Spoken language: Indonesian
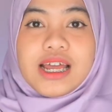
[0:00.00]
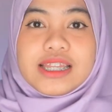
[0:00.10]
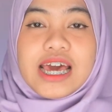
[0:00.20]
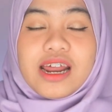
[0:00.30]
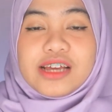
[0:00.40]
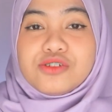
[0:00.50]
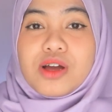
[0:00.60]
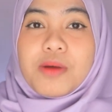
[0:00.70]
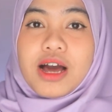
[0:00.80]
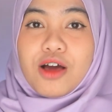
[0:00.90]
nanti harganya
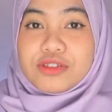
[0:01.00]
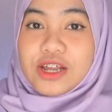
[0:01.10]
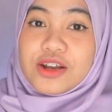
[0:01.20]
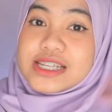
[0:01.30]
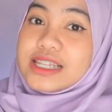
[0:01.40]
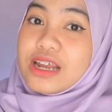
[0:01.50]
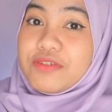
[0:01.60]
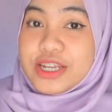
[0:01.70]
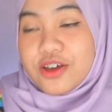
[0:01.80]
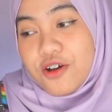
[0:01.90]
juga bakal aku taruh di sekitar
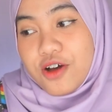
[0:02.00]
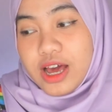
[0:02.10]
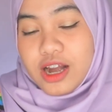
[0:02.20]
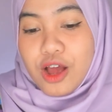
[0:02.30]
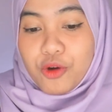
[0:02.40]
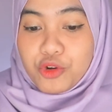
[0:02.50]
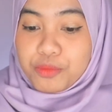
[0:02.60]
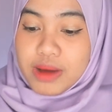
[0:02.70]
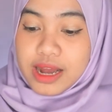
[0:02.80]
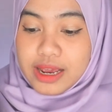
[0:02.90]
video karena aku
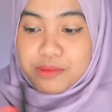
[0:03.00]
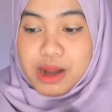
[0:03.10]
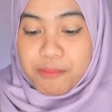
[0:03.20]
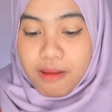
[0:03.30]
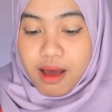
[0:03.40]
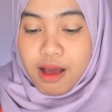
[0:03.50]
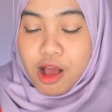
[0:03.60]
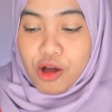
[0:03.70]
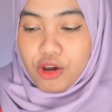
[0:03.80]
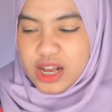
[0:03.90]
lupa harganya berapa
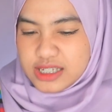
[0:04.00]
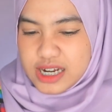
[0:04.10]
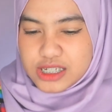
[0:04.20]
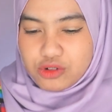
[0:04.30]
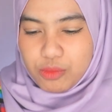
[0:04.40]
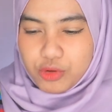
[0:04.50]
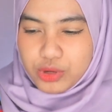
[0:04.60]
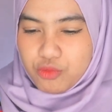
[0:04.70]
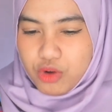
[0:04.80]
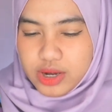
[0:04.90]
kalau nggak salah sih 20
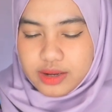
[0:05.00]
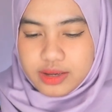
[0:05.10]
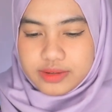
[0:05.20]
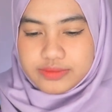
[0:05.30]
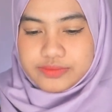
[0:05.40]
ribuan deh